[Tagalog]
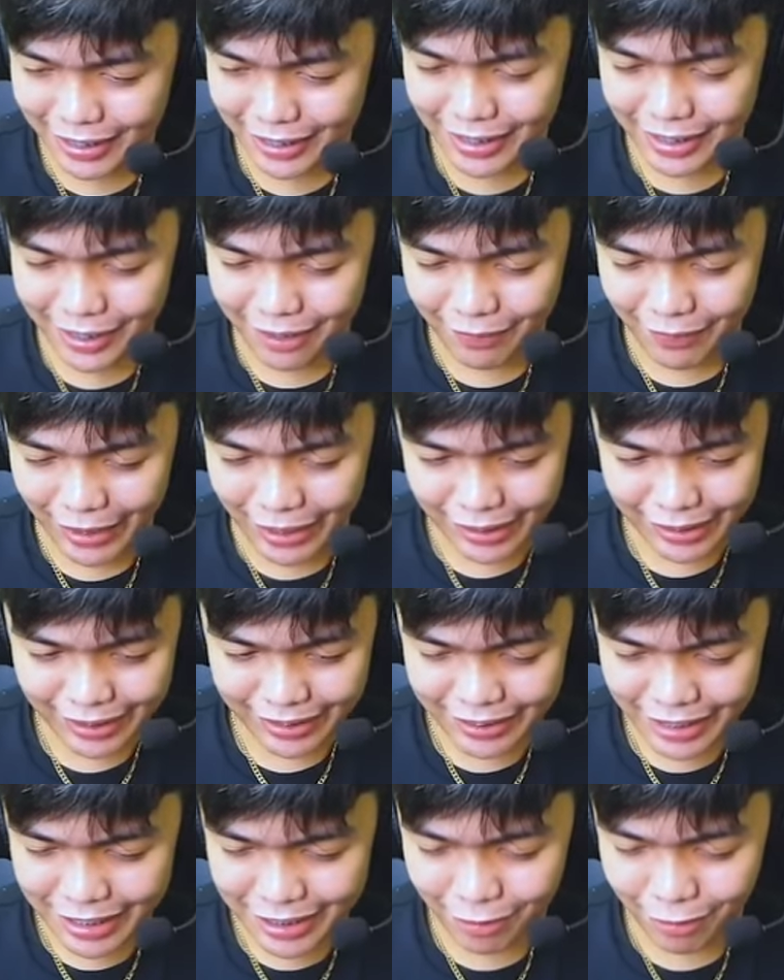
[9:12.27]
kita dyan
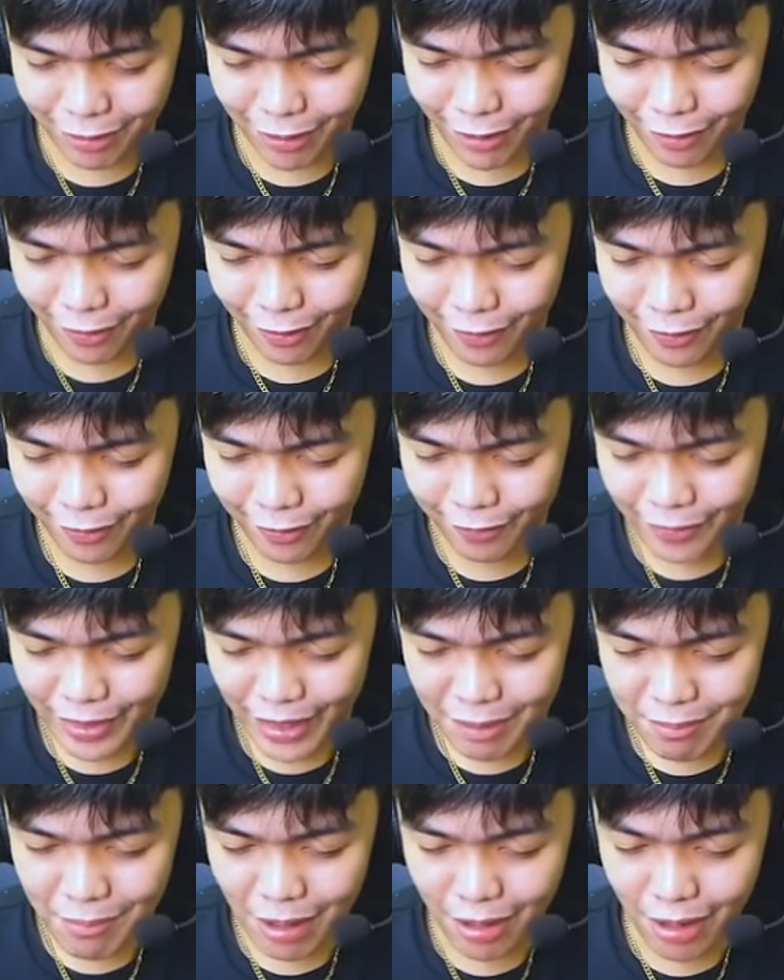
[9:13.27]
pare. De joke lang.
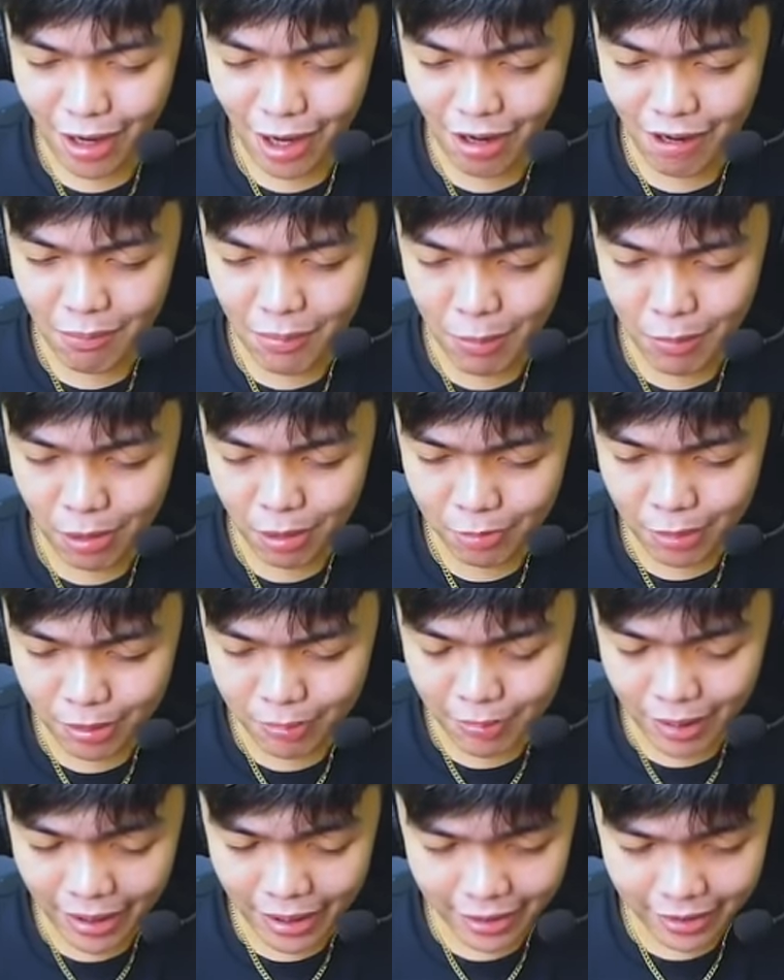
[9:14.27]
Baka ako mabugbog
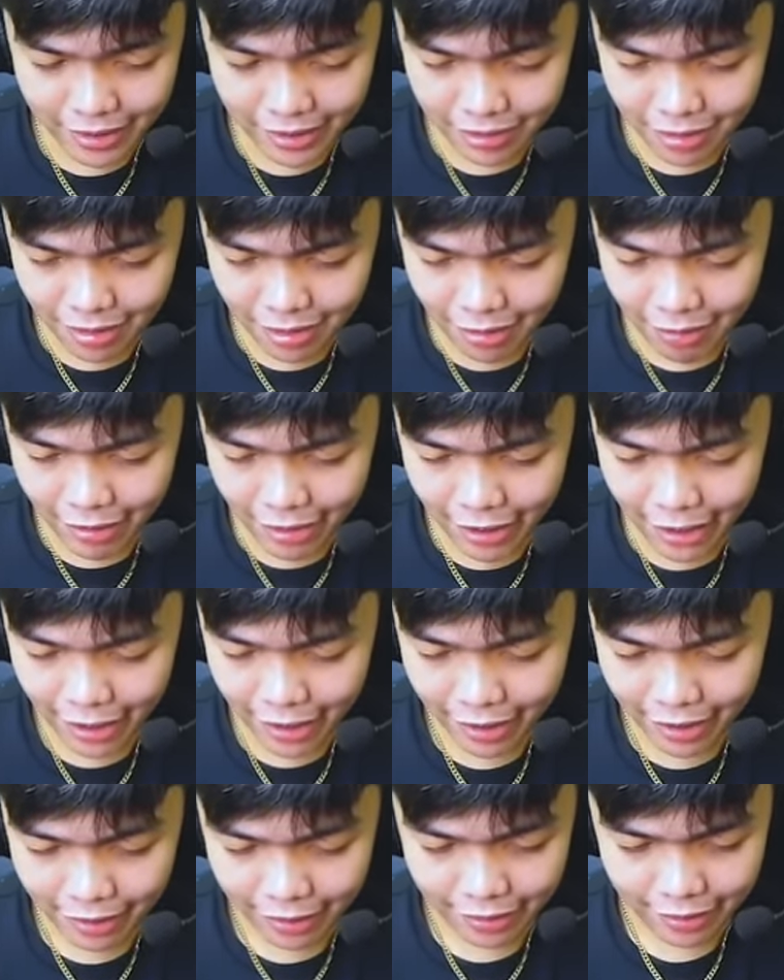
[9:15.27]
mga idol, oh eh.
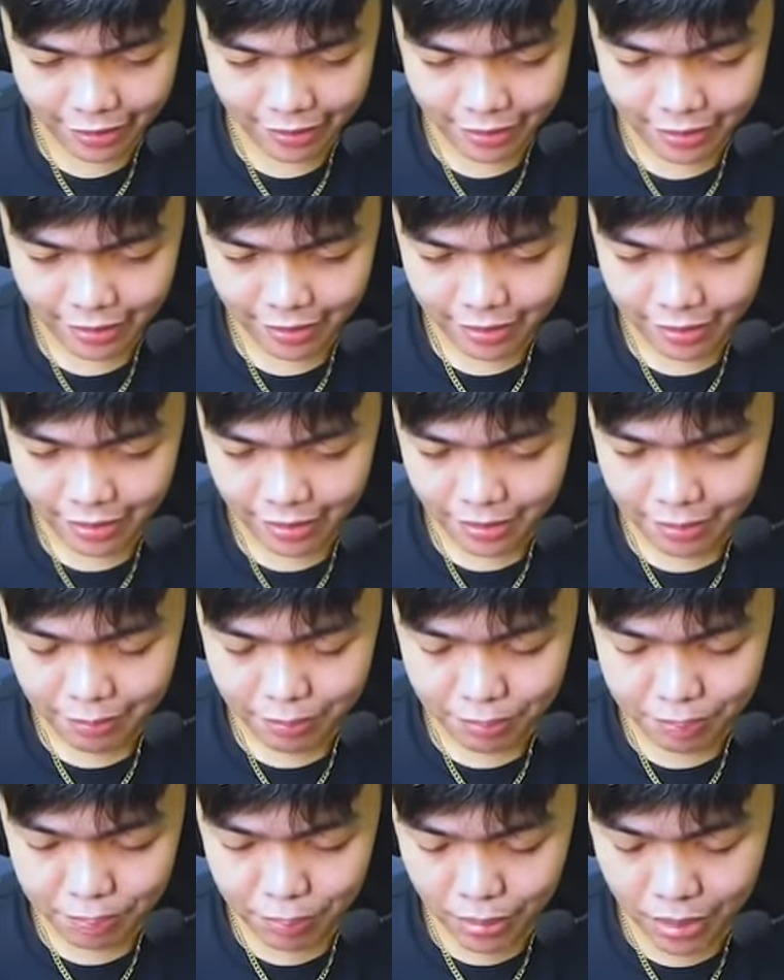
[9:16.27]

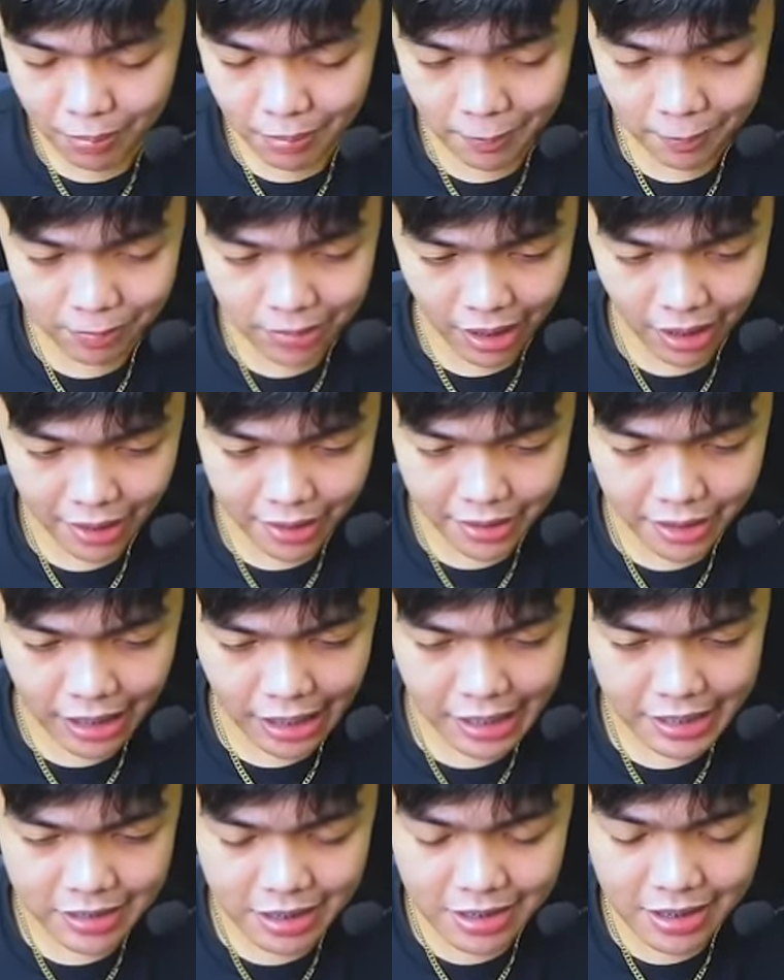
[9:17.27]
Good Budabab tayo
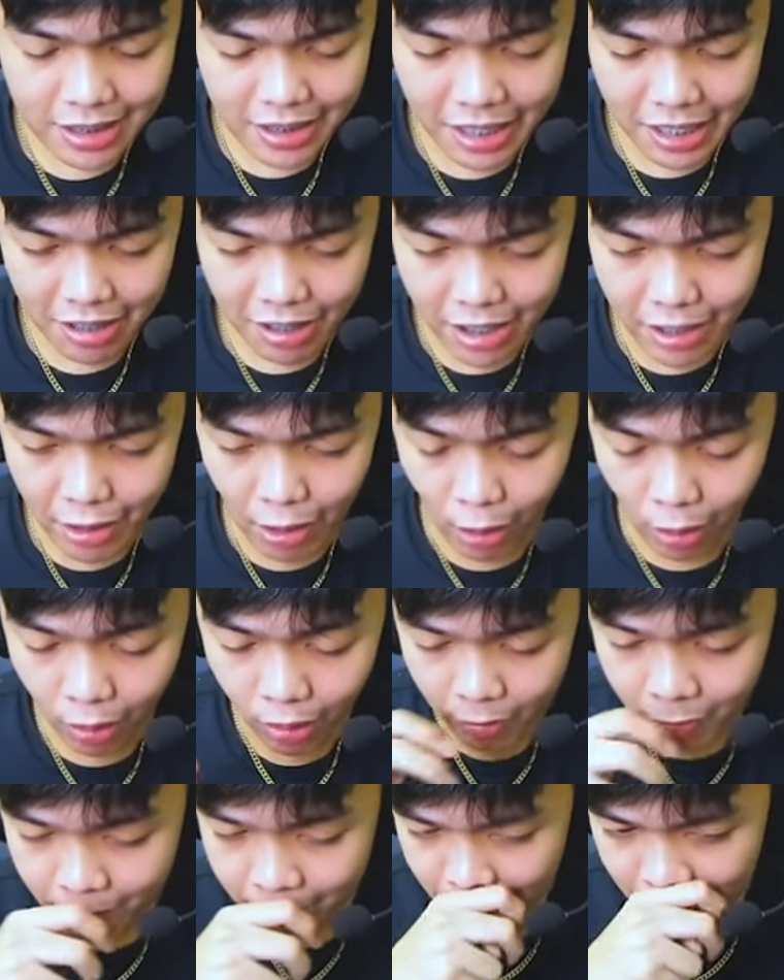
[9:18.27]
guys. Asan na yung ano?
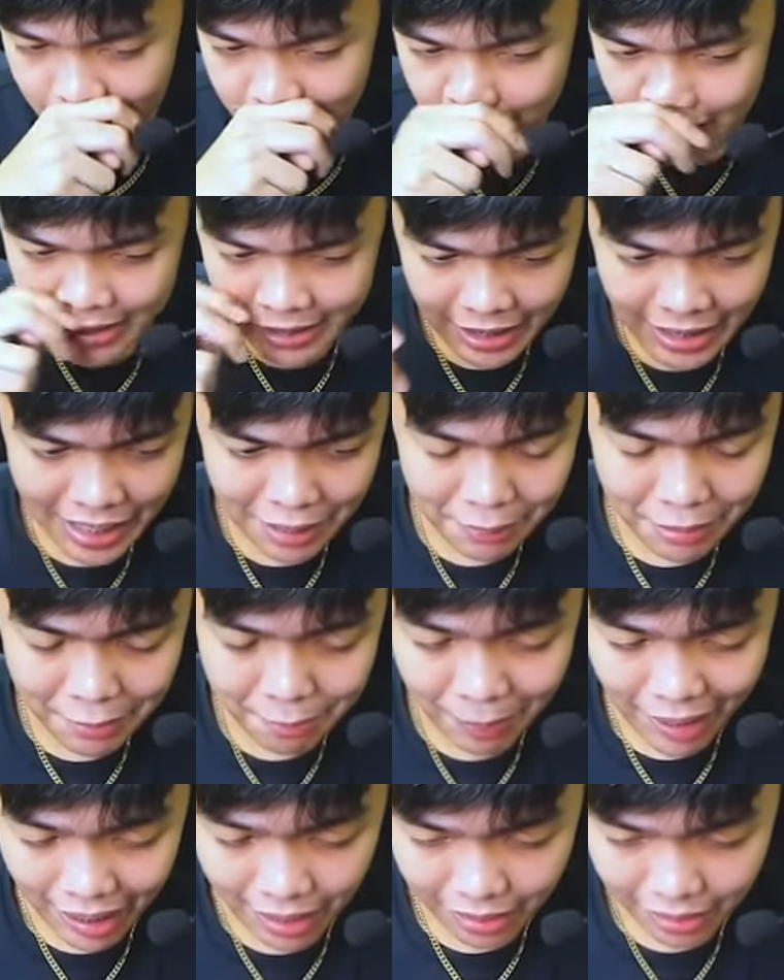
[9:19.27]
Saan yung kalaban
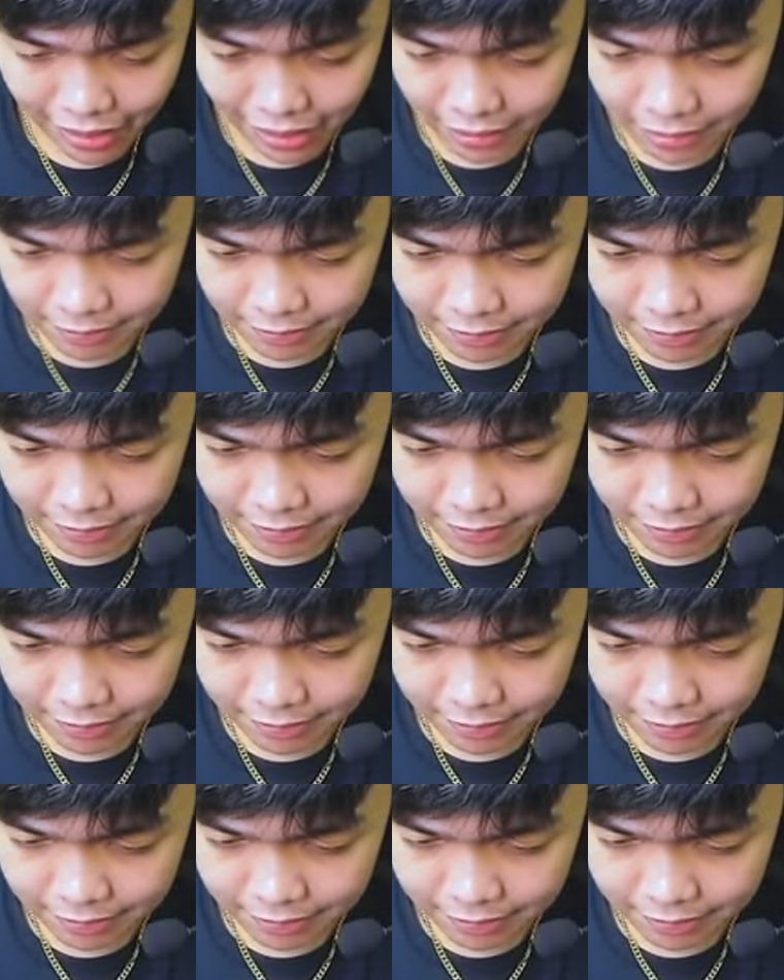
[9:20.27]
par?